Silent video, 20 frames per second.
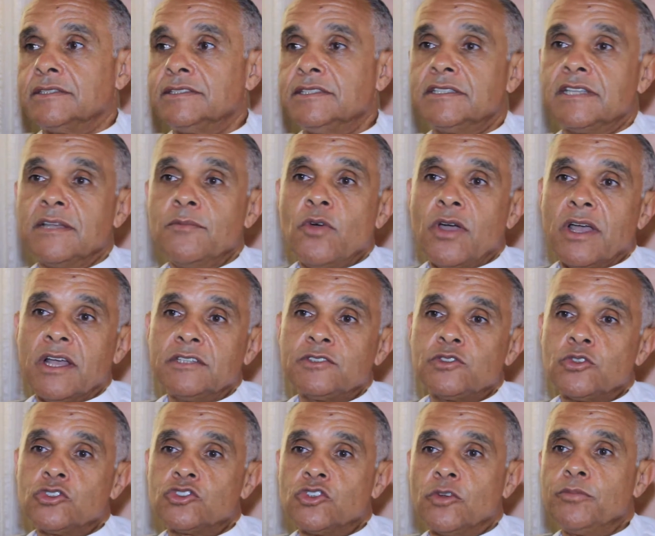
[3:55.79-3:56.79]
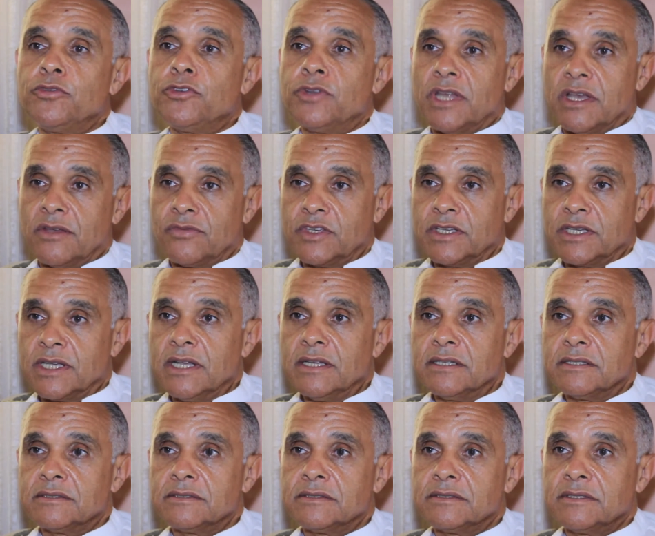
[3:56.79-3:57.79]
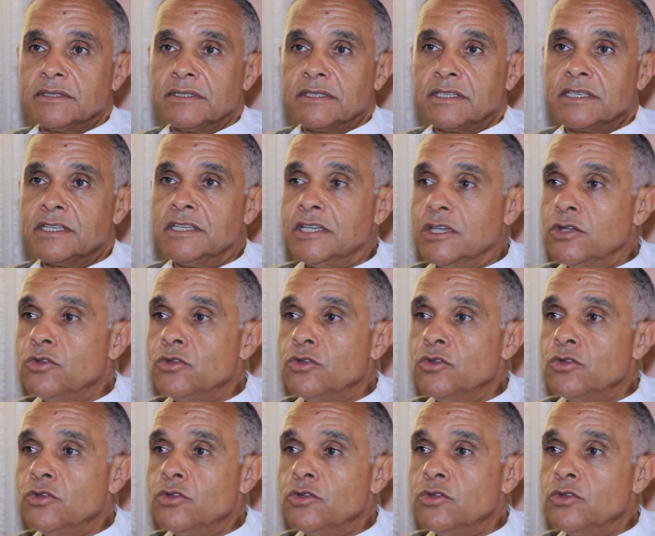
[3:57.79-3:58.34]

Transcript: Citez-moi un seul championnat africain qui